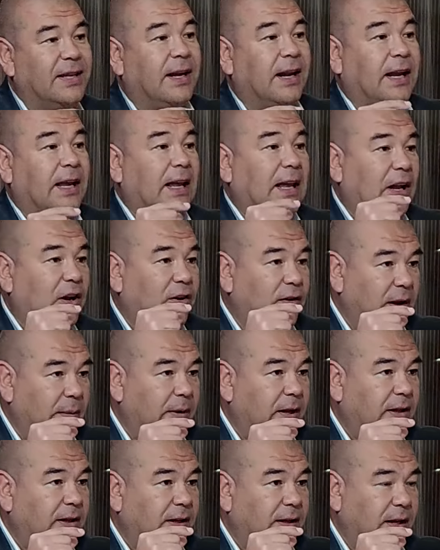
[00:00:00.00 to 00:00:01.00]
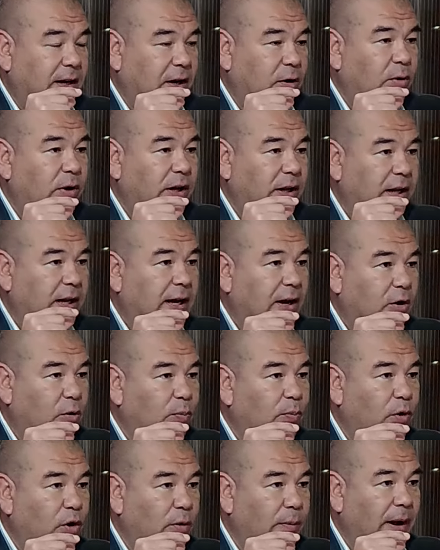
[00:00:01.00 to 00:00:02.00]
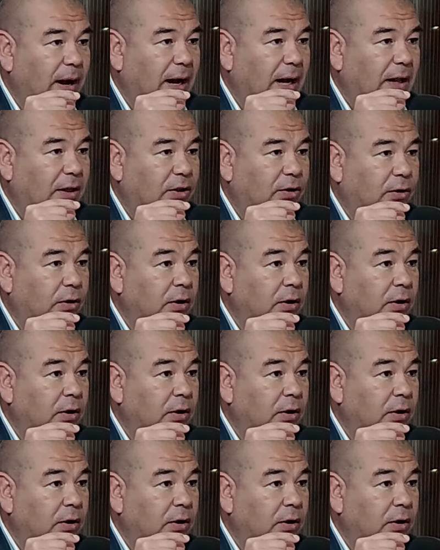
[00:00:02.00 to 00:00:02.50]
requiere obviamente tener un indicador un poco más alto.